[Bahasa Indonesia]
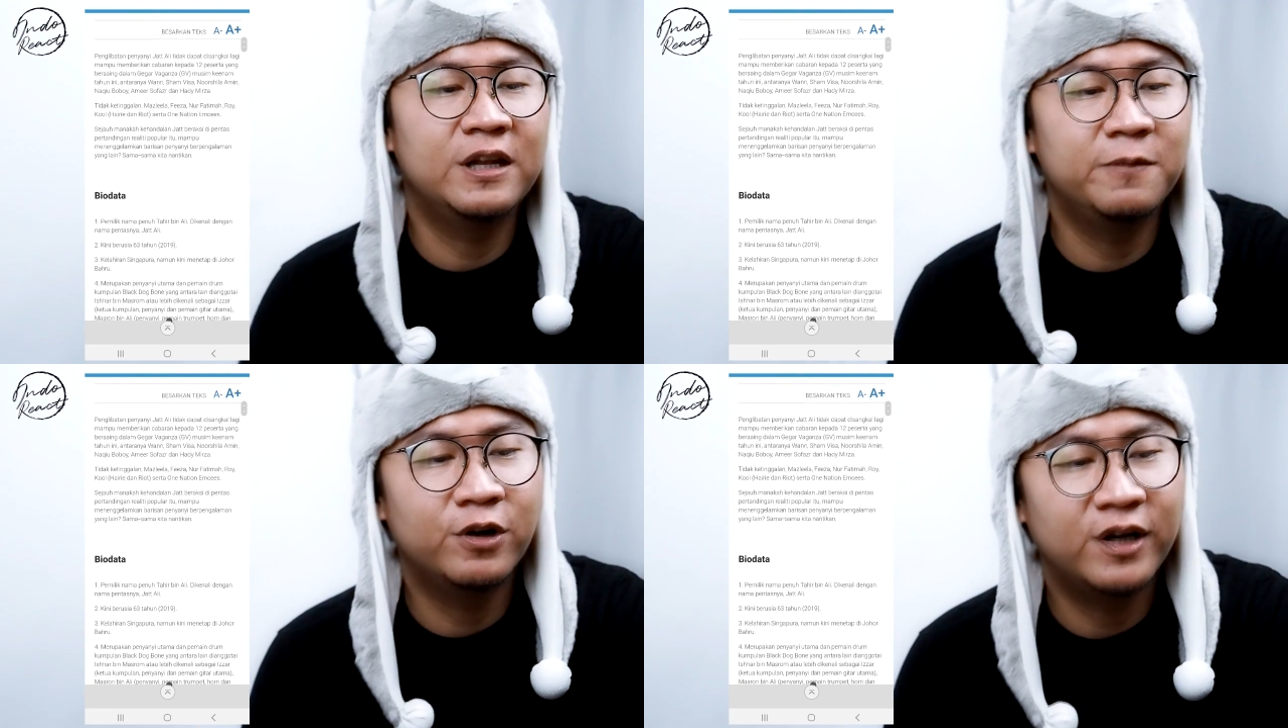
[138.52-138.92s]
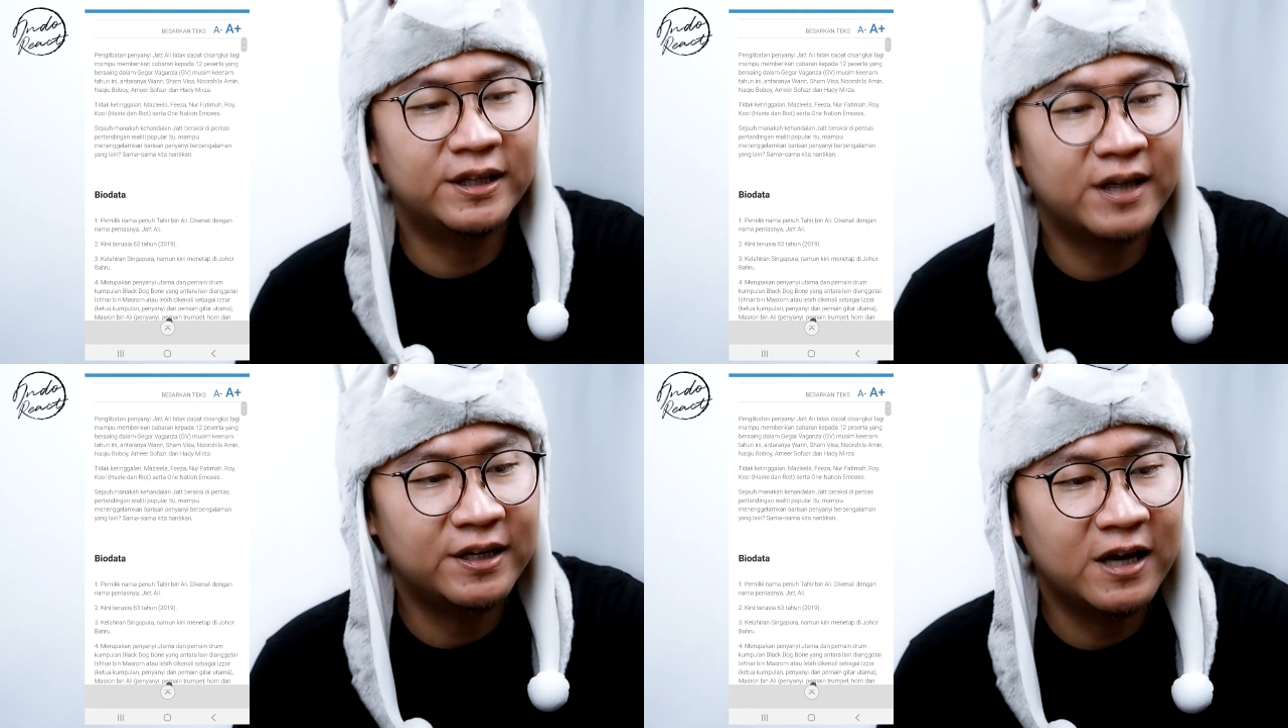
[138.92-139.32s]
Ini
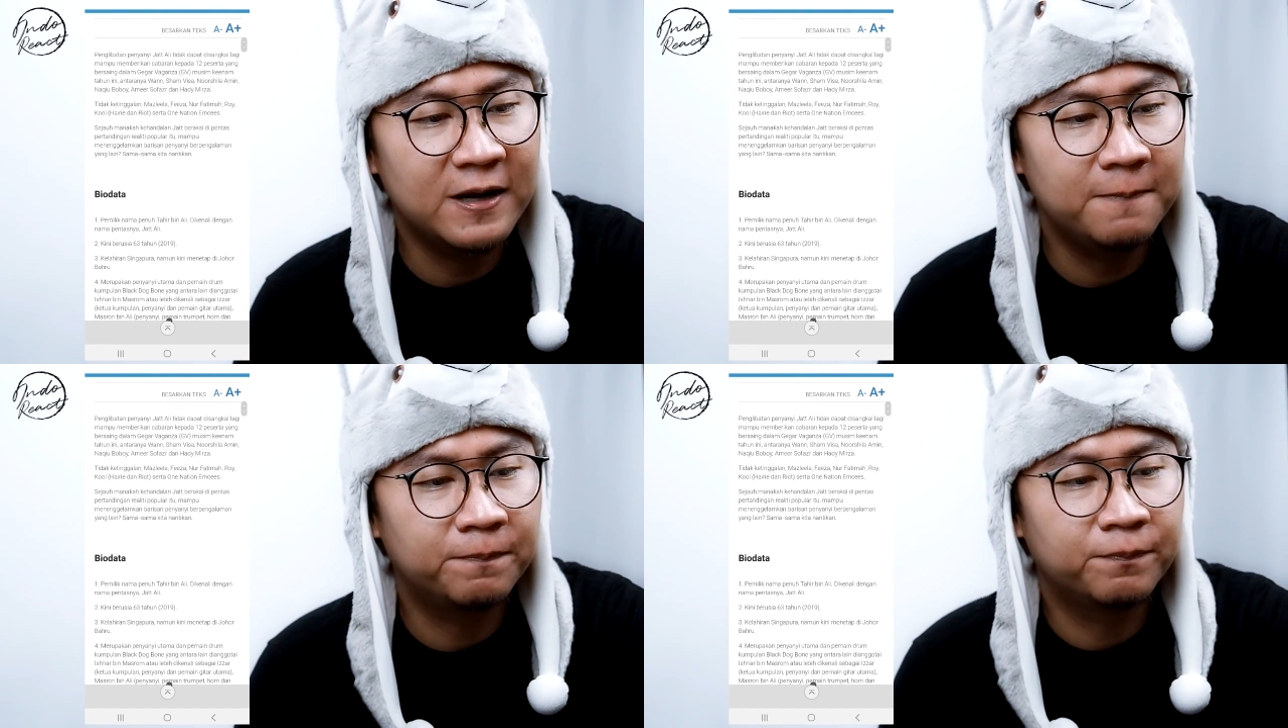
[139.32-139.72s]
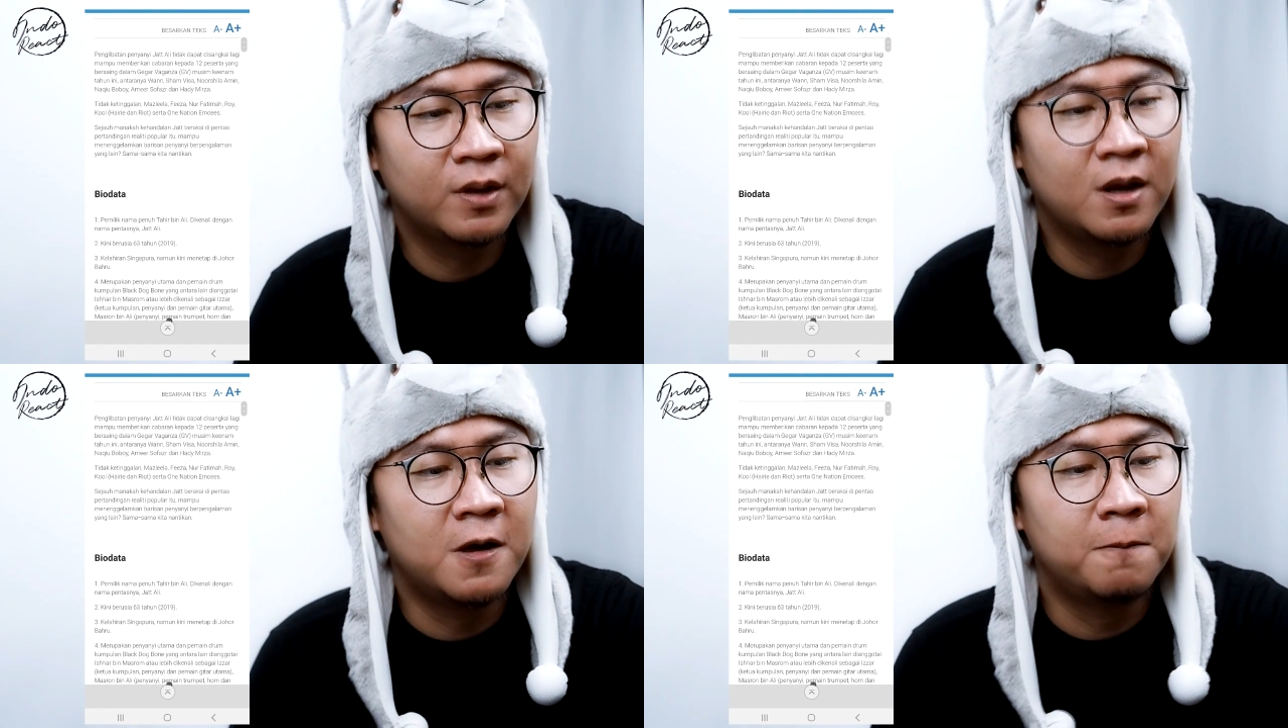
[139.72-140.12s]
biodatanya.
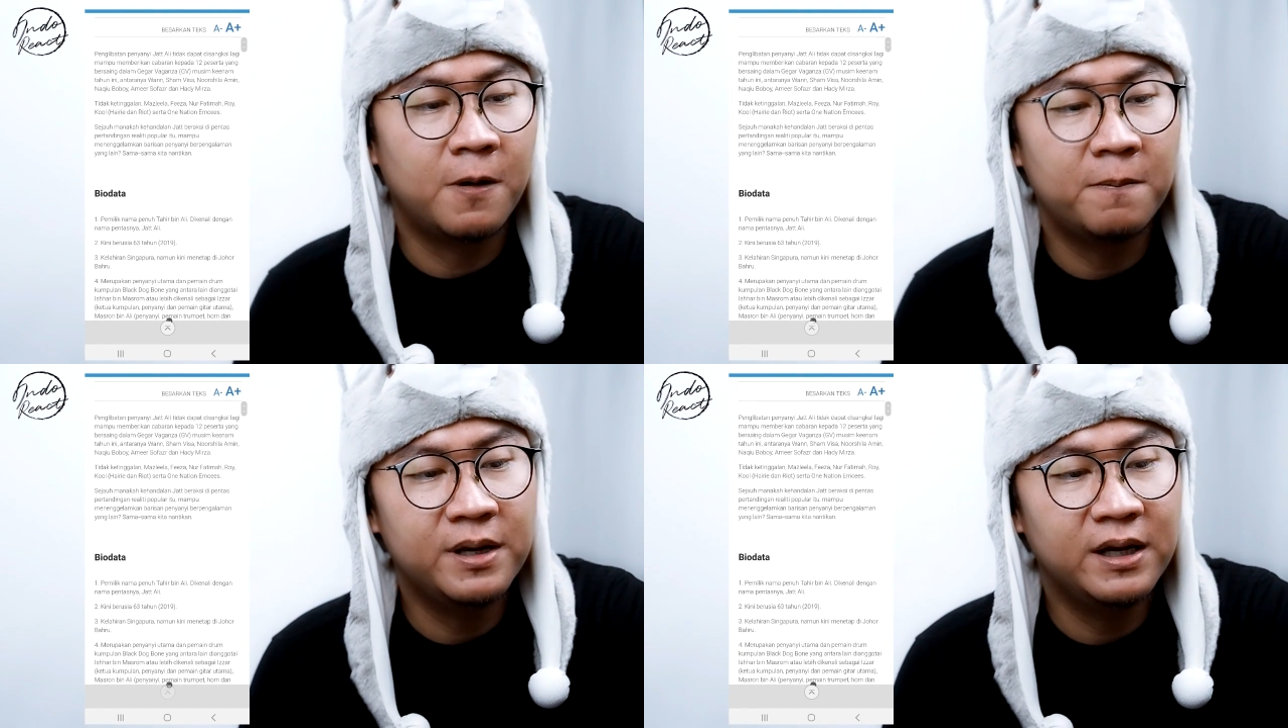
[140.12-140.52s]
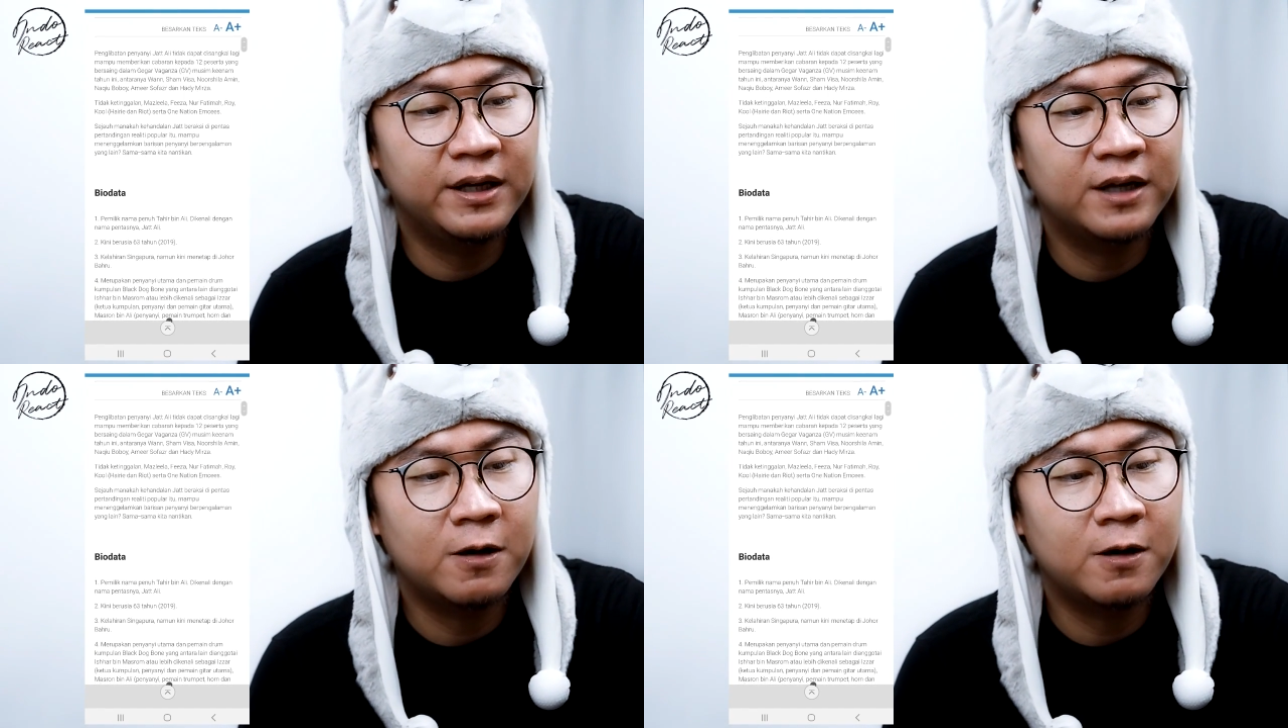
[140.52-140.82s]
Pemilik